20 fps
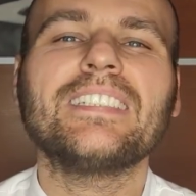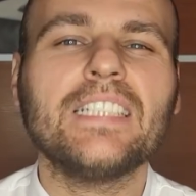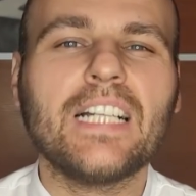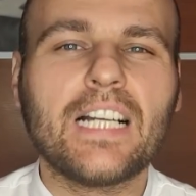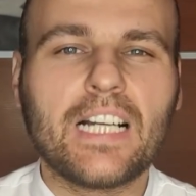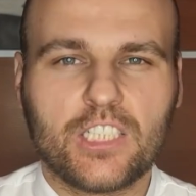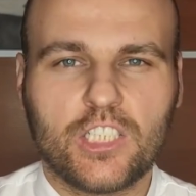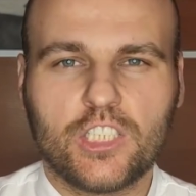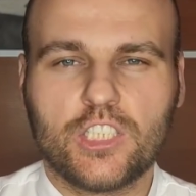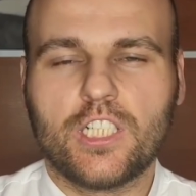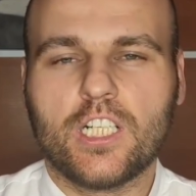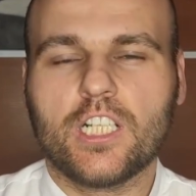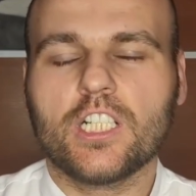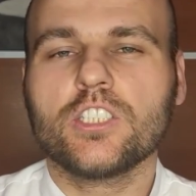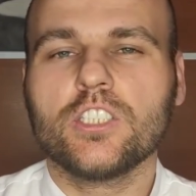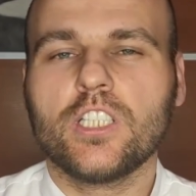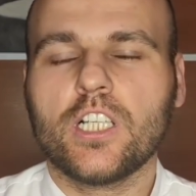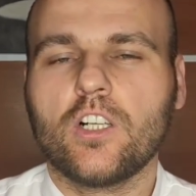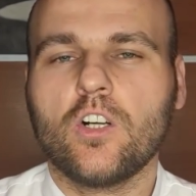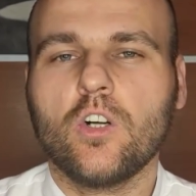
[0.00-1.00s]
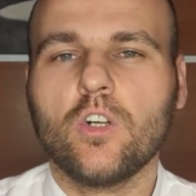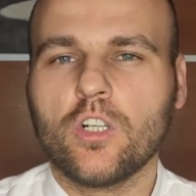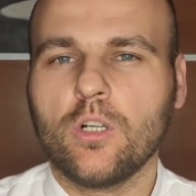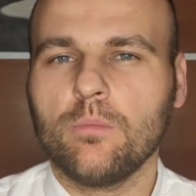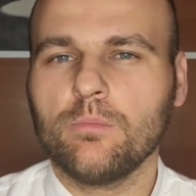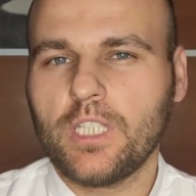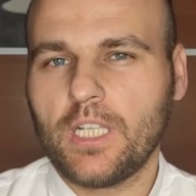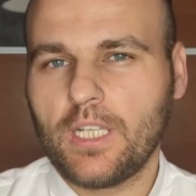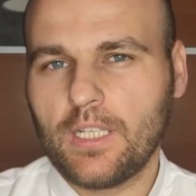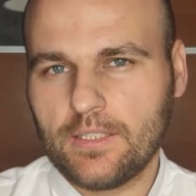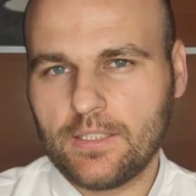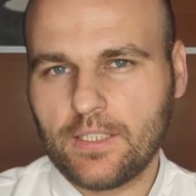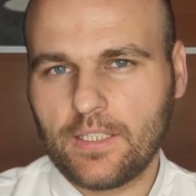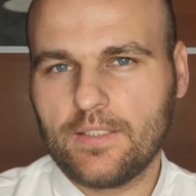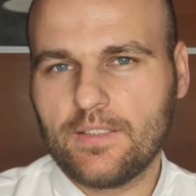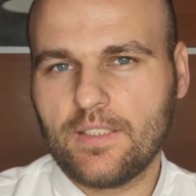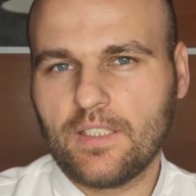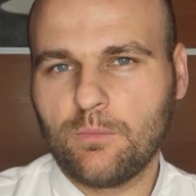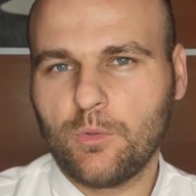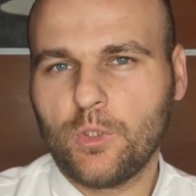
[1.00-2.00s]
aż, aż tak ogromne, ale taki
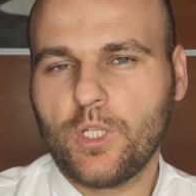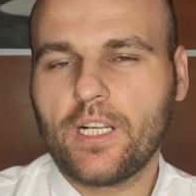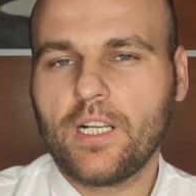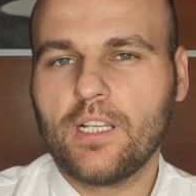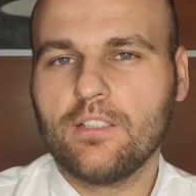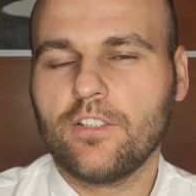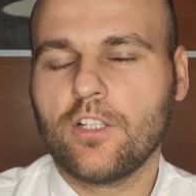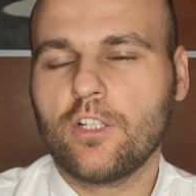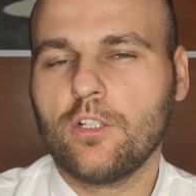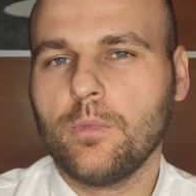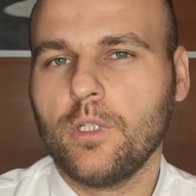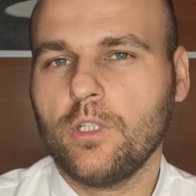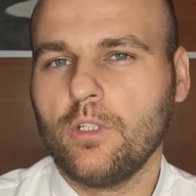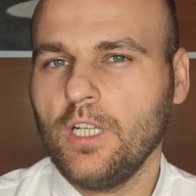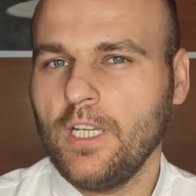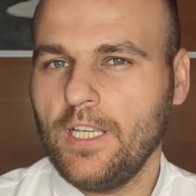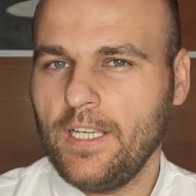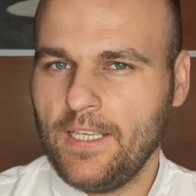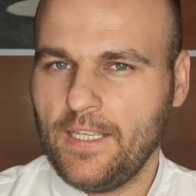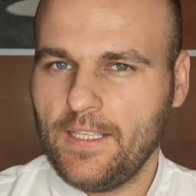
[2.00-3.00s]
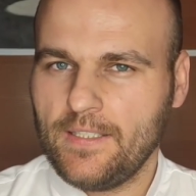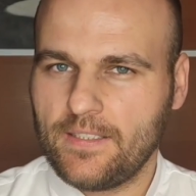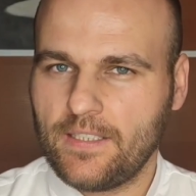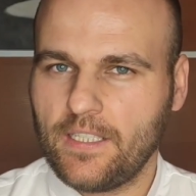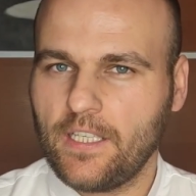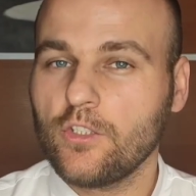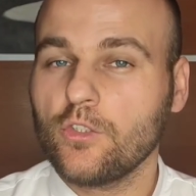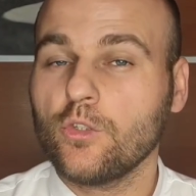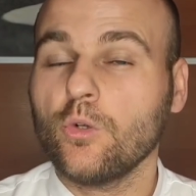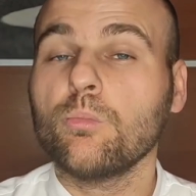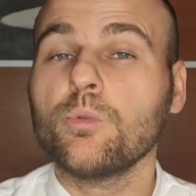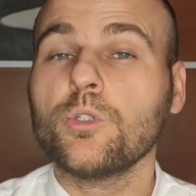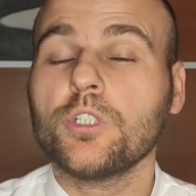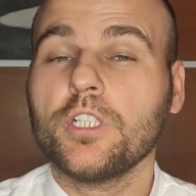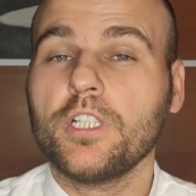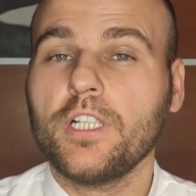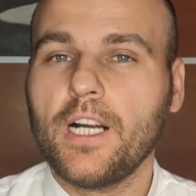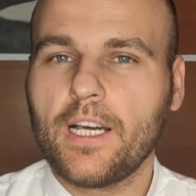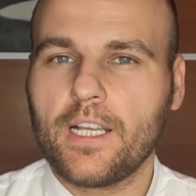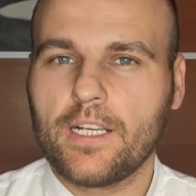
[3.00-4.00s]
zespół jak Alfa Romeo z chęcią
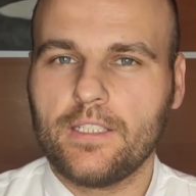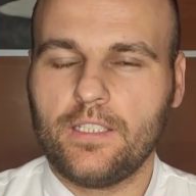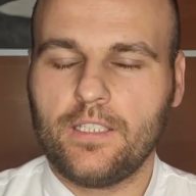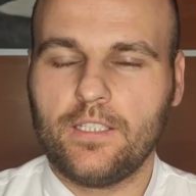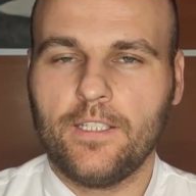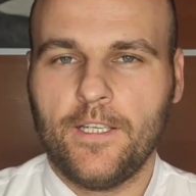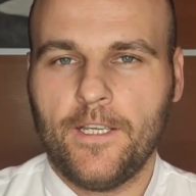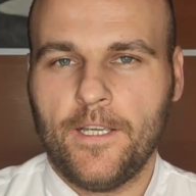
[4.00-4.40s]
przygarnie